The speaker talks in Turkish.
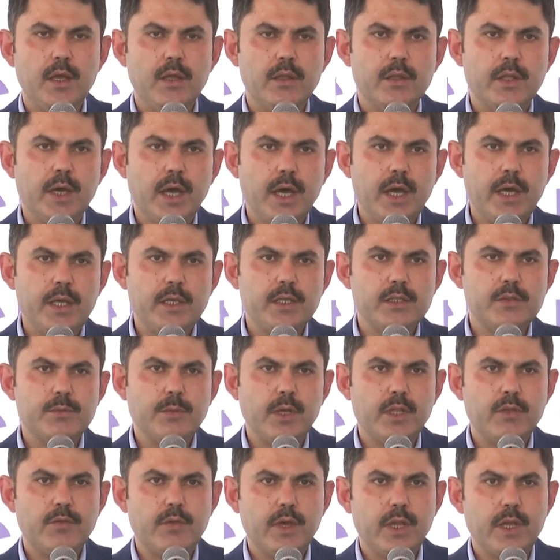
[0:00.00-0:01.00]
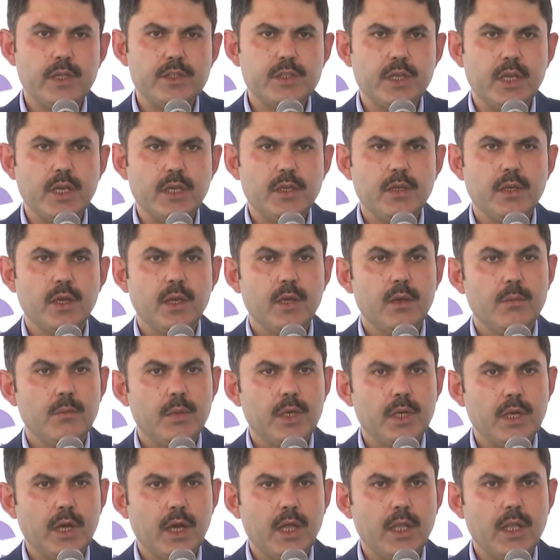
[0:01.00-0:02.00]
daha hizmet verecek
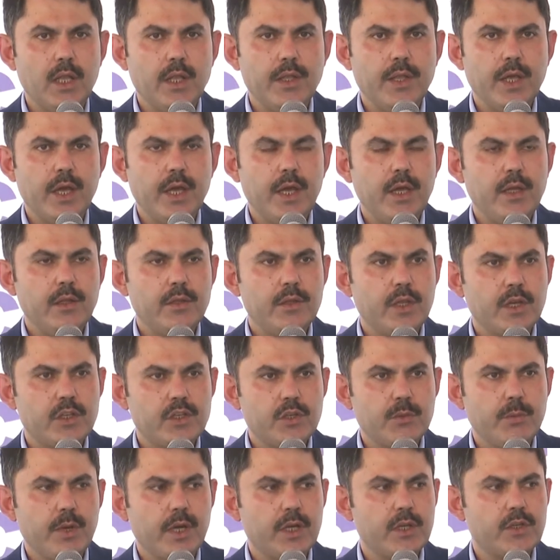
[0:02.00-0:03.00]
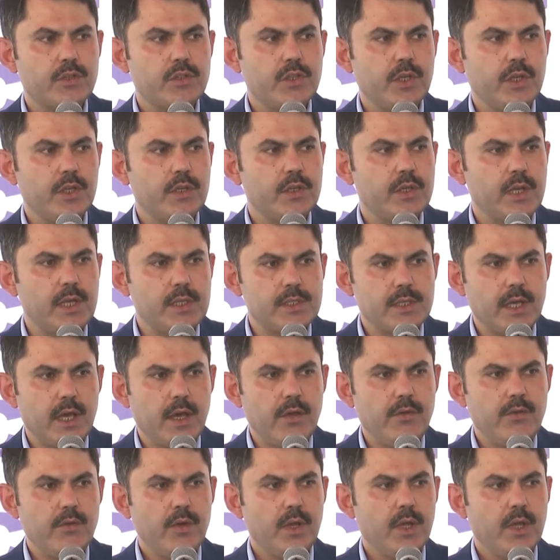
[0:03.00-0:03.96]
bir alana taşımak için rezerv